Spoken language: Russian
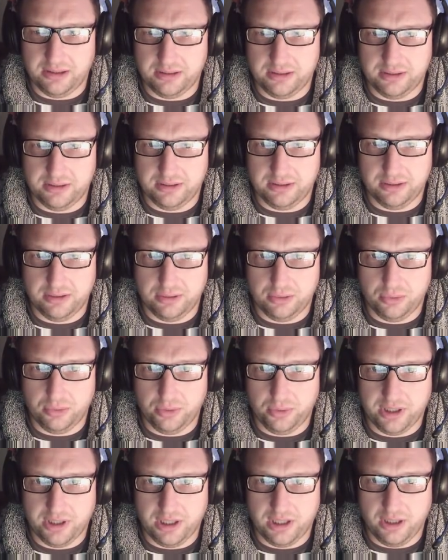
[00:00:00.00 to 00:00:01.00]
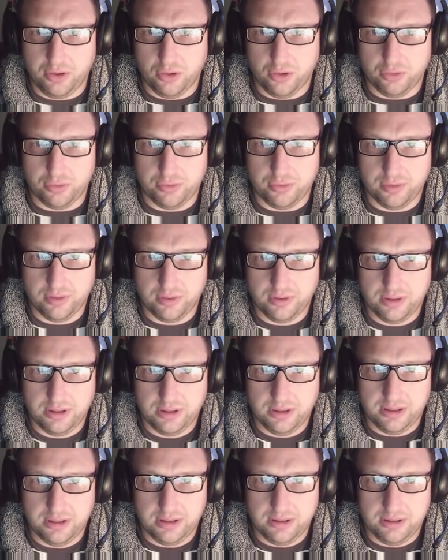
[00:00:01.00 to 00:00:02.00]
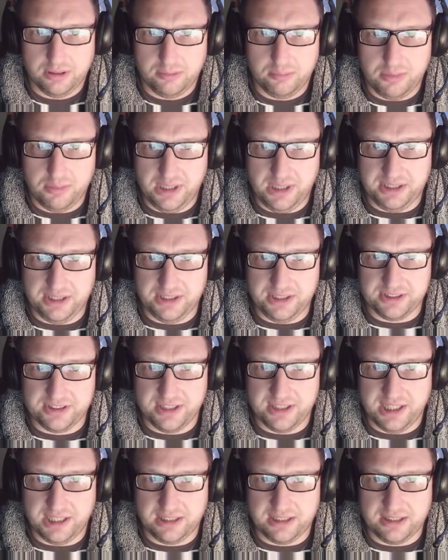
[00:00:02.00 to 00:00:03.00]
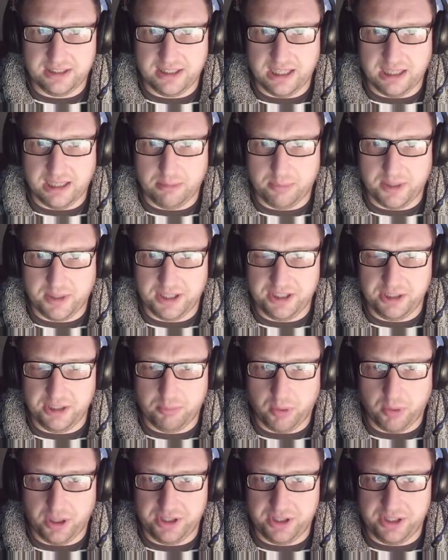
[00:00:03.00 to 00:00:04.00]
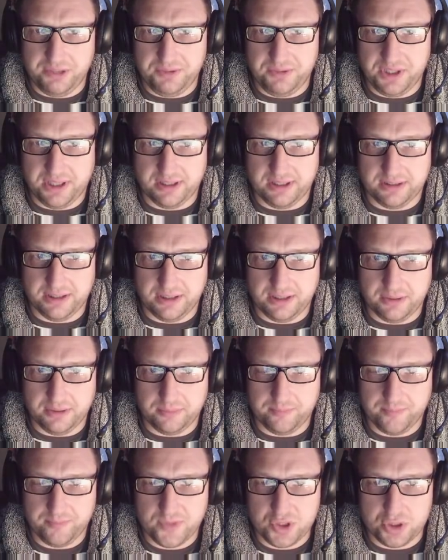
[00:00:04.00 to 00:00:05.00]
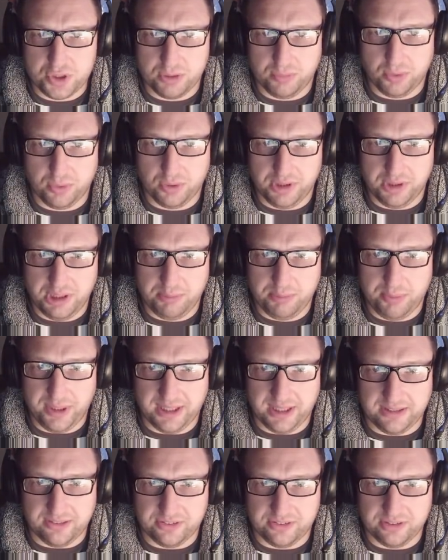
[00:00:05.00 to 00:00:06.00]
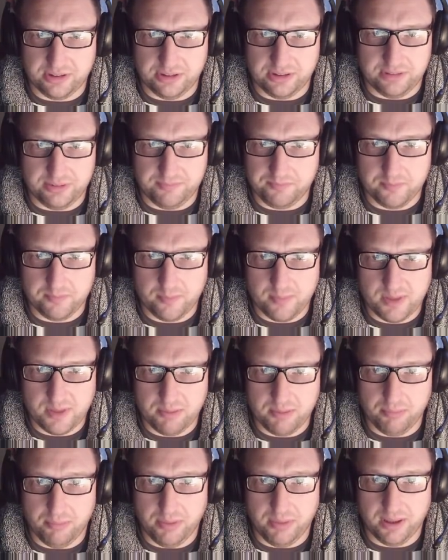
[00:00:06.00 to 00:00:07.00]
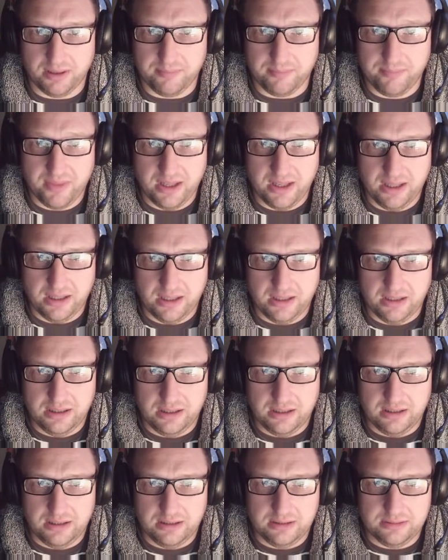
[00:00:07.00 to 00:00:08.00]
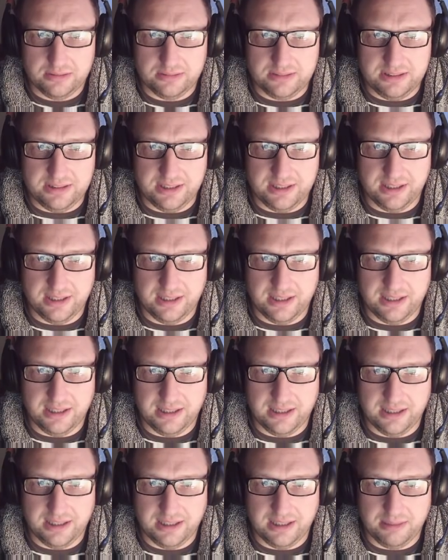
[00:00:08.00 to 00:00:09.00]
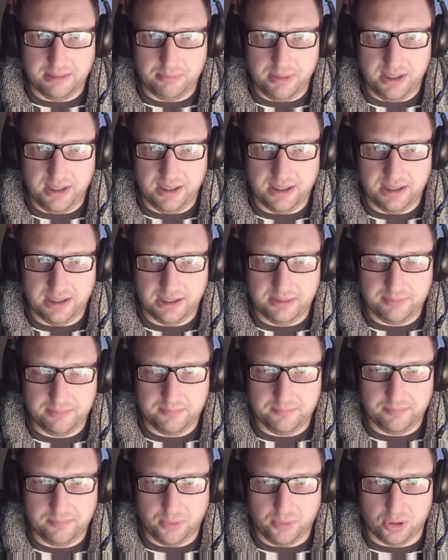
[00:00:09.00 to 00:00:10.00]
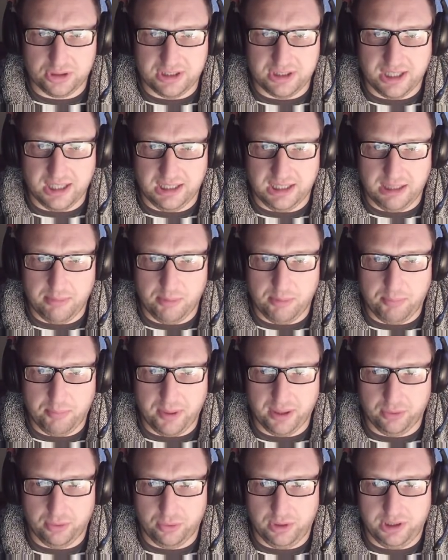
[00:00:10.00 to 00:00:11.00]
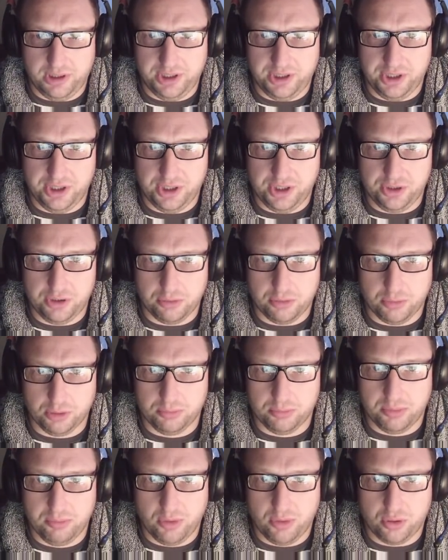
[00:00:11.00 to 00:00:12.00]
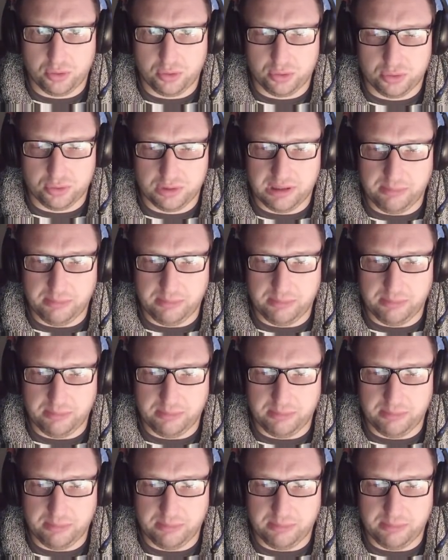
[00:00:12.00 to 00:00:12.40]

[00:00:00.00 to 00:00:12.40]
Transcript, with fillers: э, у игроков. Блять, не знает, как обходить противника нам, чтобы он не прятался. Ба. Да, блядь. Просто когда мы по одной линии идем, он бы мог вот туда